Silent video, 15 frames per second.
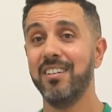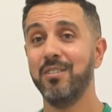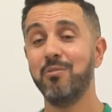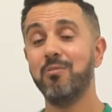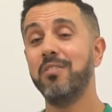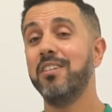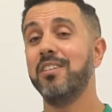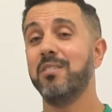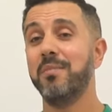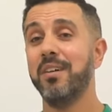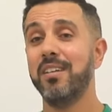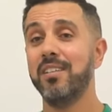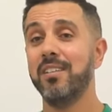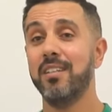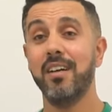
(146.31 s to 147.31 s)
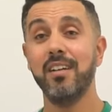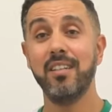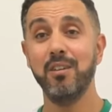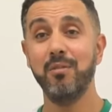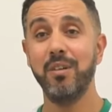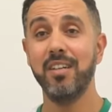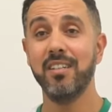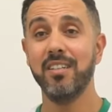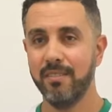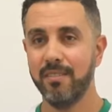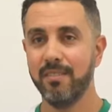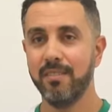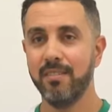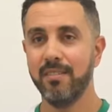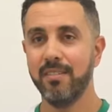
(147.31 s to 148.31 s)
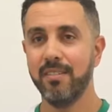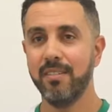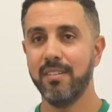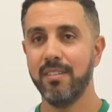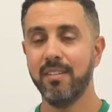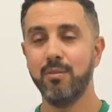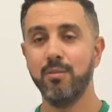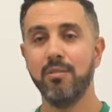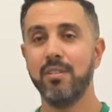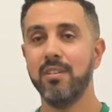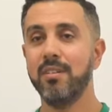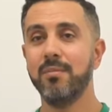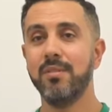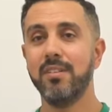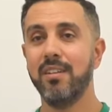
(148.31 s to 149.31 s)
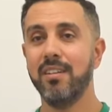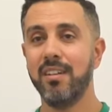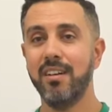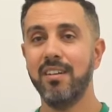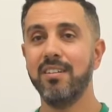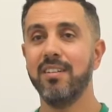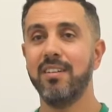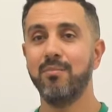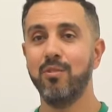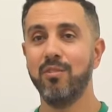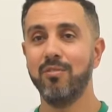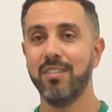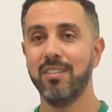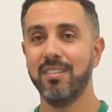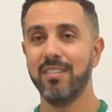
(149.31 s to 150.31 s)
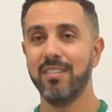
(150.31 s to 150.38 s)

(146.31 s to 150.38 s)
شكون يهز مع الستاد حتى واحد ستاد تونيزيان مساله حياه اموت